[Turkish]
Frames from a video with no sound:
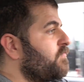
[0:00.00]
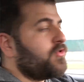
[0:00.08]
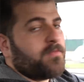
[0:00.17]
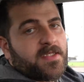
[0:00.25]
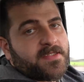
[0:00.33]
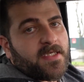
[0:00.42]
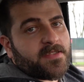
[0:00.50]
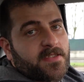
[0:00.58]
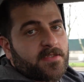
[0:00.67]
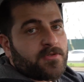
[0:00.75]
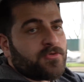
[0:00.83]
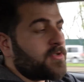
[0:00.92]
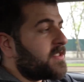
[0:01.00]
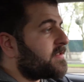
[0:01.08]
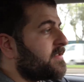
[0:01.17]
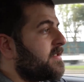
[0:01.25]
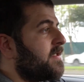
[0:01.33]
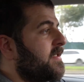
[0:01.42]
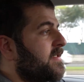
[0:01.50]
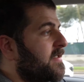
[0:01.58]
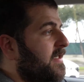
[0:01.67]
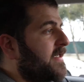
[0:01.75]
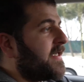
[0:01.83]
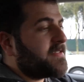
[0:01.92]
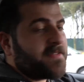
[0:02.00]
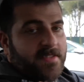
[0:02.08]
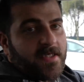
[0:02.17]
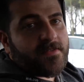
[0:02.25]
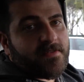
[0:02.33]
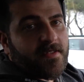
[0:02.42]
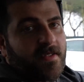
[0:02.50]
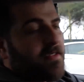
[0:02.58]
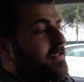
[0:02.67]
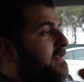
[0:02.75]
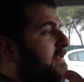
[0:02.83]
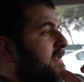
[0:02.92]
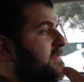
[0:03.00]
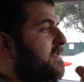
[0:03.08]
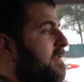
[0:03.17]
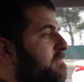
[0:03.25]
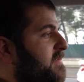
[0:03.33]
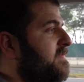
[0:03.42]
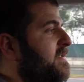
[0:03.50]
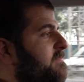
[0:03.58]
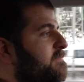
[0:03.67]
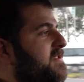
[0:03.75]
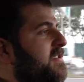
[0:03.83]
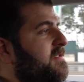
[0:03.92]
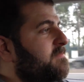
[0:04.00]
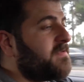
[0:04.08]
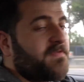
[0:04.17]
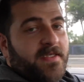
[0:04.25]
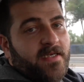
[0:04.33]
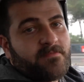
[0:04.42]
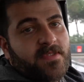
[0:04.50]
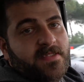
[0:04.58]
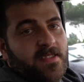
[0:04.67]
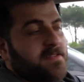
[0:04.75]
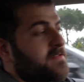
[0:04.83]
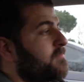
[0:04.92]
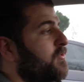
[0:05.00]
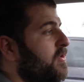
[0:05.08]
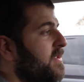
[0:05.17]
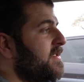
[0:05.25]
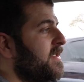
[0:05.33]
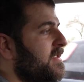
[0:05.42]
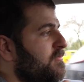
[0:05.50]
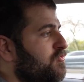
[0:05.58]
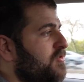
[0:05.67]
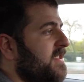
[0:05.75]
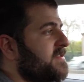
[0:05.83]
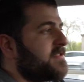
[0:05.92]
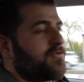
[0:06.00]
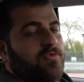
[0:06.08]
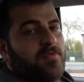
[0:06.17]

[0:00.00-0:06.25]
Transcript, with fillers: full basarsanız sürekli ayağınız gazda, gazdan bir verip bir çekip bir fren basarsanız böyle düzensiz